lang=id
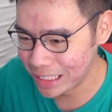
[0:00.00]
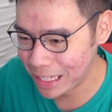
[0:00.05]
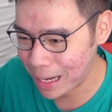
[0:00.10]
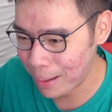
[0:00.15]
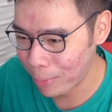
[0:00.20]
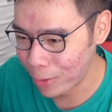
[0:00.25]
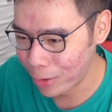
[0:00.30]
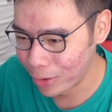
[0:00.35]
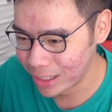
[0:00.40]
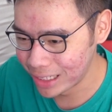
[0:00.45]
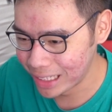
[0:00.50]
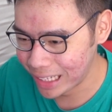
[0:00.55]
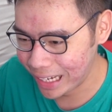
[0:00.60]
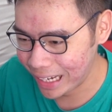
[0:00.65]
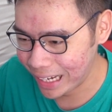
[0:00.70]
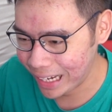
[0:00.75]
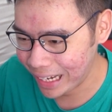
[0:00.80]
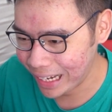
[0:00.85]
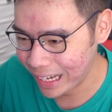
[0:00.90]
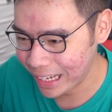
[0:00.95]
tidak
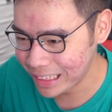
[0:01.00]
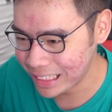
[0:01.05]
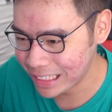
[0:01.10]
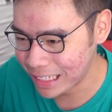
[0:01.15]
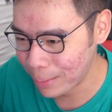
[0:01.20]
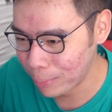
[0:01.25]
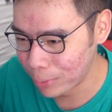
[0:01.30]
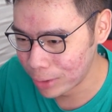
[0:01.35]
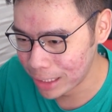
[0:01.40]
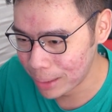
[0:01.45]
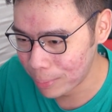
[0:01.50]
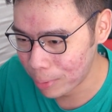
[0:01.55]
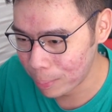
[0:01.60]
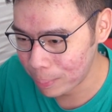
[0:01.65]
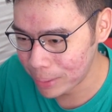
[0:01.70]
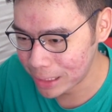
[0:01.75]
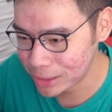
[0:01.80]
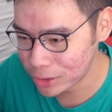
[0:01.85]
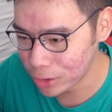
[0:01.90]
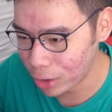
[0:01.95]
boleh, tidak boleh bawa
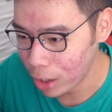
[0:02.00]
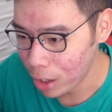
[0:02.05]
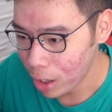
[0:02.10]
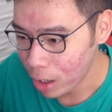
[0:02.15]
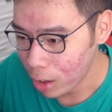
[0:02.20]
pisau.